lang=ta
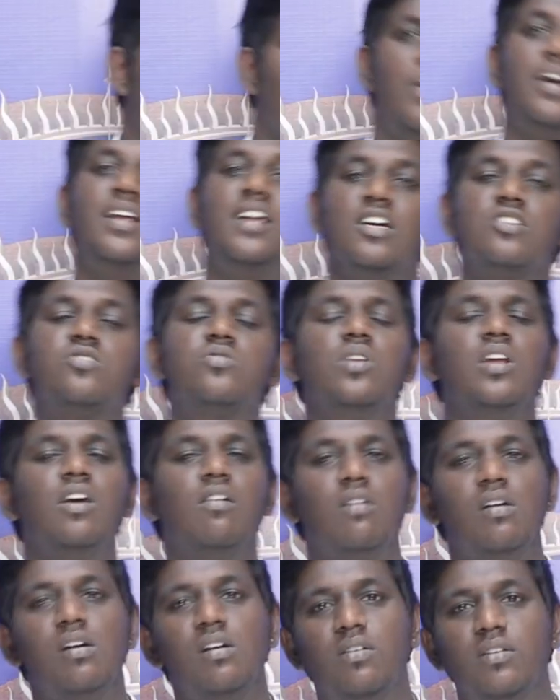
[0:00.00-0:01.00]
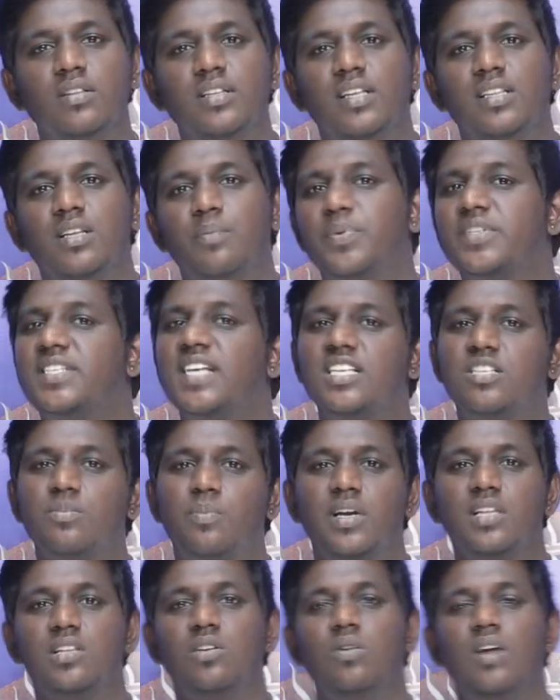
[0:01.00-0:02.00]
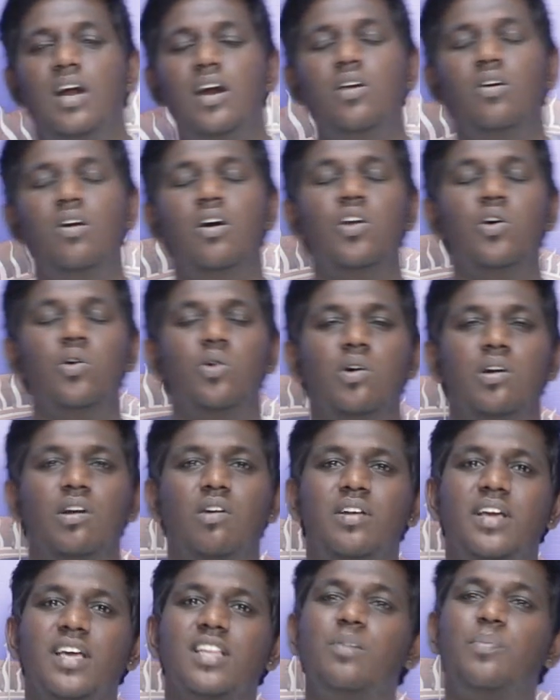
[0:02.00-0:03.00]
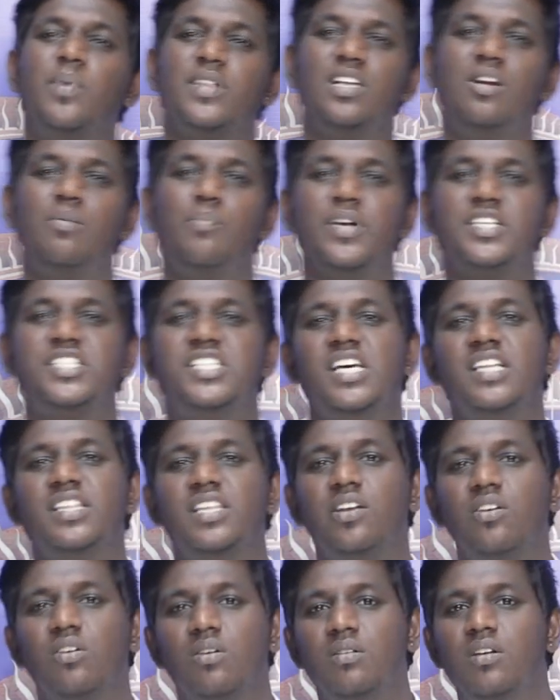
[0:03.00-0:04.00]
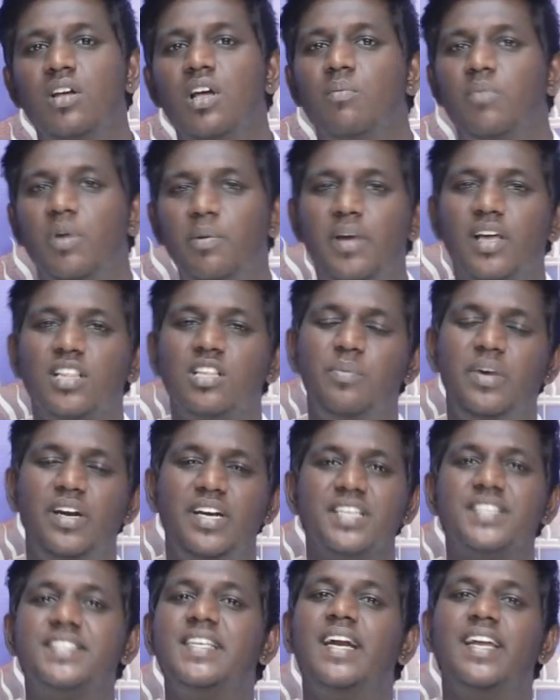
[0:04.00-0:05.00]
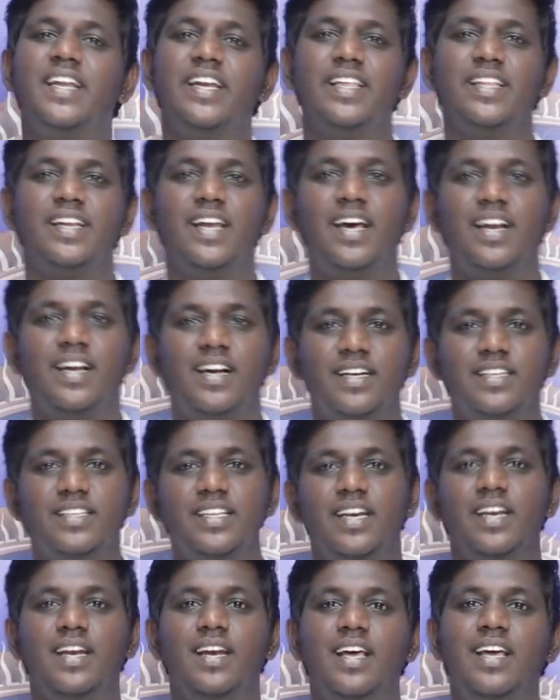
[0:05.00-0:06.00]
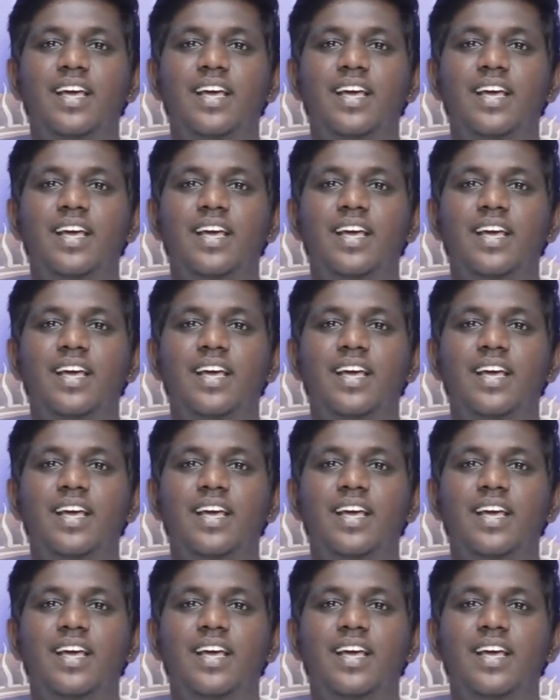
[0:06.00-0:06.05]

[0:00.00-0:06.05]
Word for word: பட் கஸ்தூரி அவர்களுக்கு வந்து அந்த பிசாசு படத்தில் ஒரு ஆட்டோக்கார் வருவார் அவருக்கு எதை பார்த்தாலும் பச்சையாக தெரியும் மேபி அந்த மாதிரி டிஸார்டர் எதனா இருக்கான்னு தெரியல